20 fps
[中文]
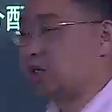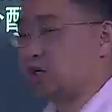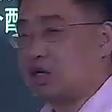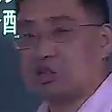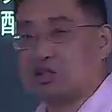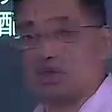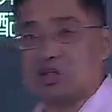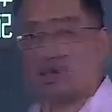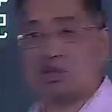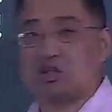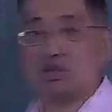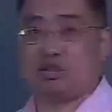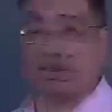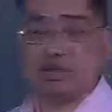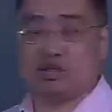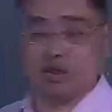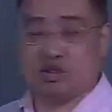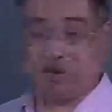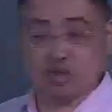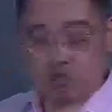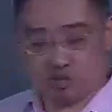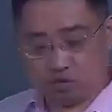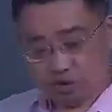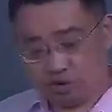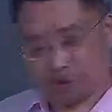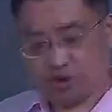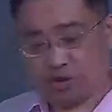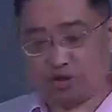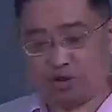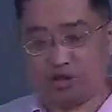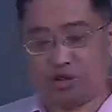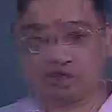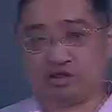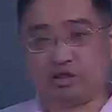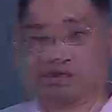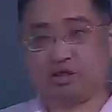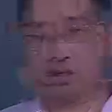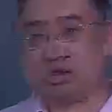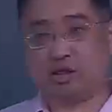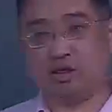适合于作业，也适合于
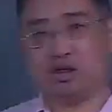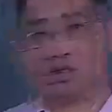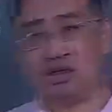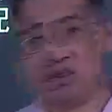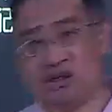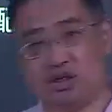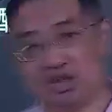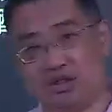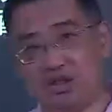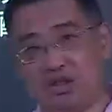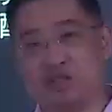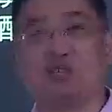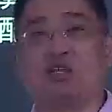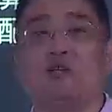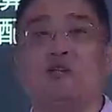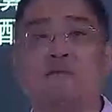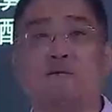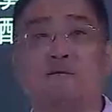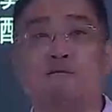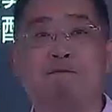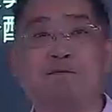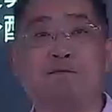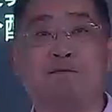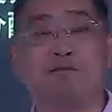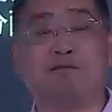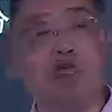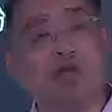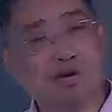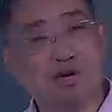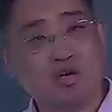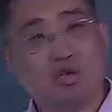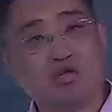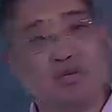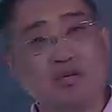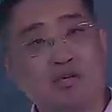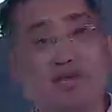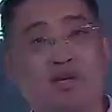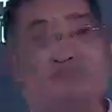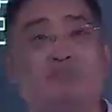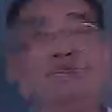是进程的。所以我们在命
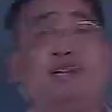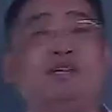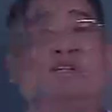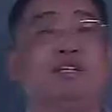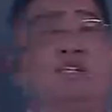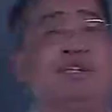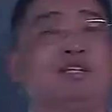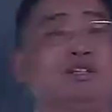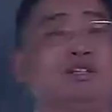题的时候呢，